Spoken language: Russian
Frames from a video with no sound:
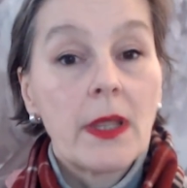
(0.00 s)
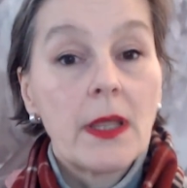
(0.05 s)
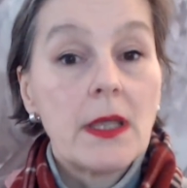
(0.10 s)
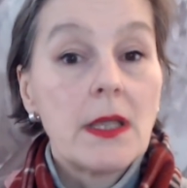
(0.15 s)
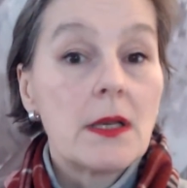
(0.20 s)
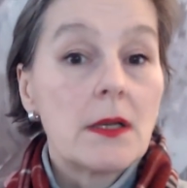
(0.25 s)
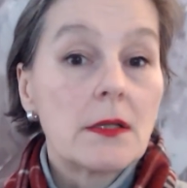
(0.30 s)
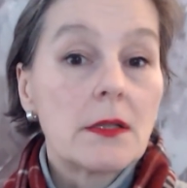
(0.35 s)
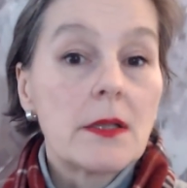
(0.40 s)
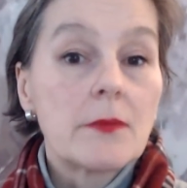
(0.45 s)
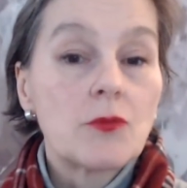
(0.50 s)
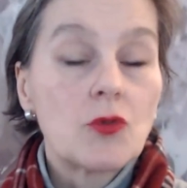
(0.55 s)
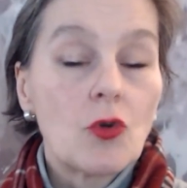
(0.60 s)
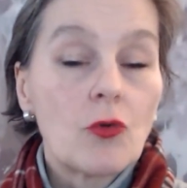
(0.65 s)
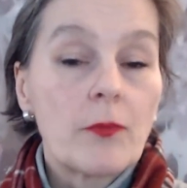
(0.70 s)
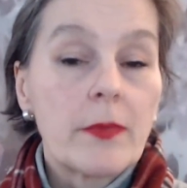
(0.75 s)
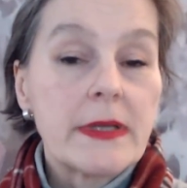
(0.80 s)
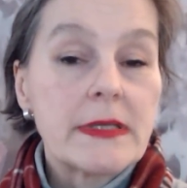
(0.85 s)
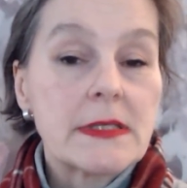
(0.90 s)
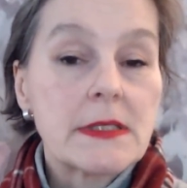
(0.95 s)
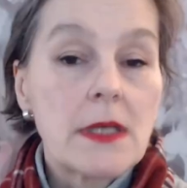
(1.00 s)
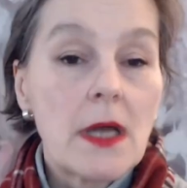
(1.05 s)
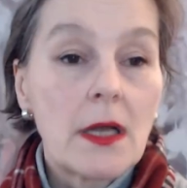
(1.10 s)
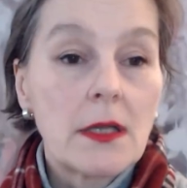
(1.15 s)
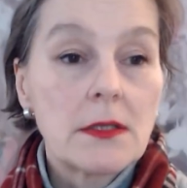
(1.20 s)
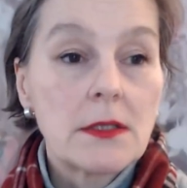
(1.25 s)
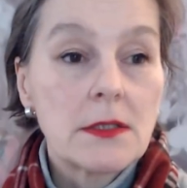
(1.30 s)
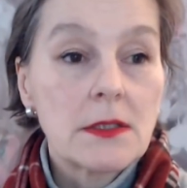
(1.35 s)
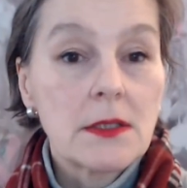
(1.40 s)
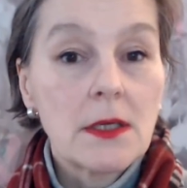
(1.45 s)
или лэптопа из
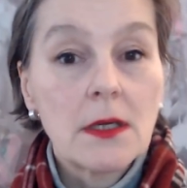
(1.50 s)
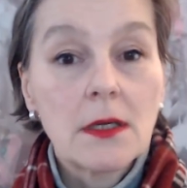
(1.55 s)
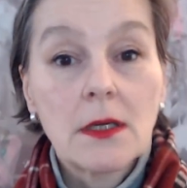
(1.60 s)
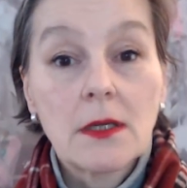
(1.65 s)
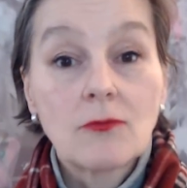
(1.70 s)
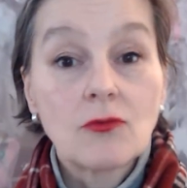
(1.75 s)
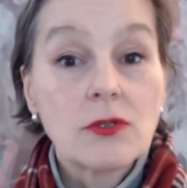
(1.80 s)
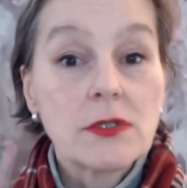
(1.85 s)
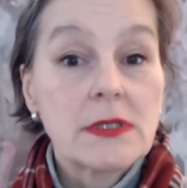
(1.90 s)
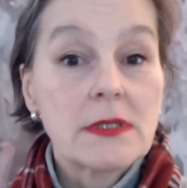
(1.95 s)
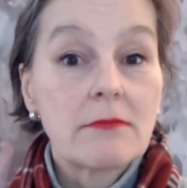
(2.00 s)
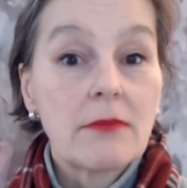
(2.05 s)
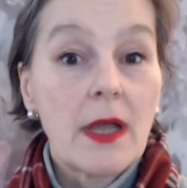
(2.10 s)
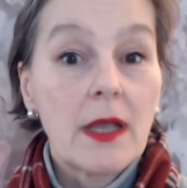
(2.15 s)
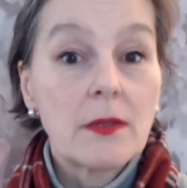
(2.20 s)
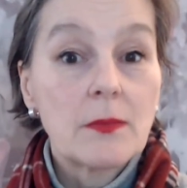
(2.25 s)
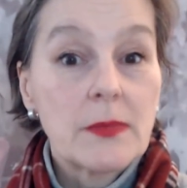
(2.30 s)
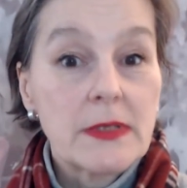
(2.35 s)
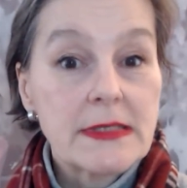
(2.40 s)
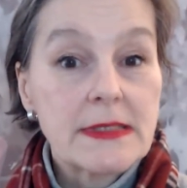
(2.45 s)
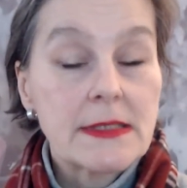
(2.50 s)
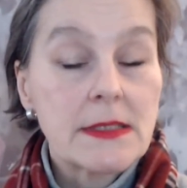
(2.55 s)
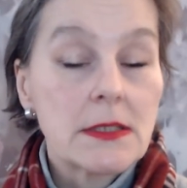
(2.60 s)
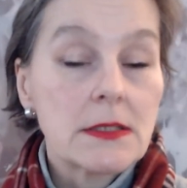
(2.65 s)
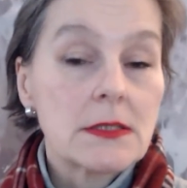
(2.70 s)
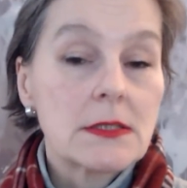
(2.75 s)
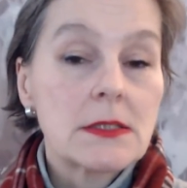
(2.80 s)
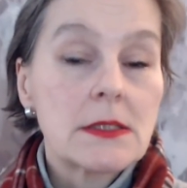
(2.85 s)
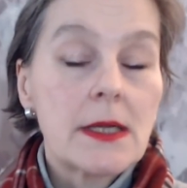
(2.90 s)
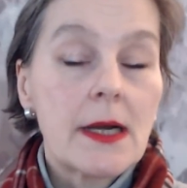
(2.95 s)
ада, как его называет
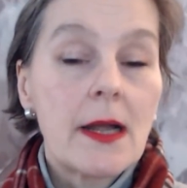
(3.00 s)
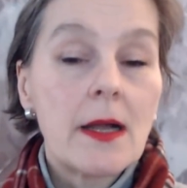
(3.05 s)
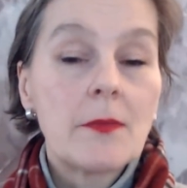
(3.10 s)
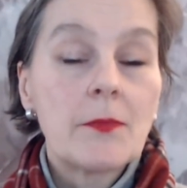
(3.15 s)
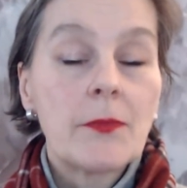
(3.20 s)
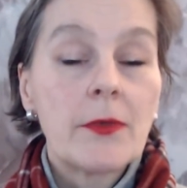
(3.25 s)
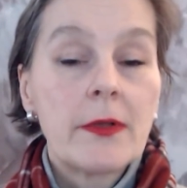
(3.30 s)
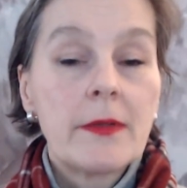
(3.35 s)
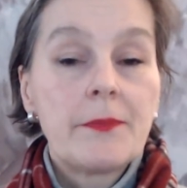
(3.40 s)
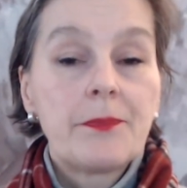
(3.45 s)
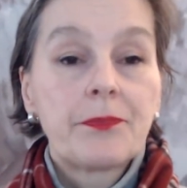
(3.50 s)
президент Трамп.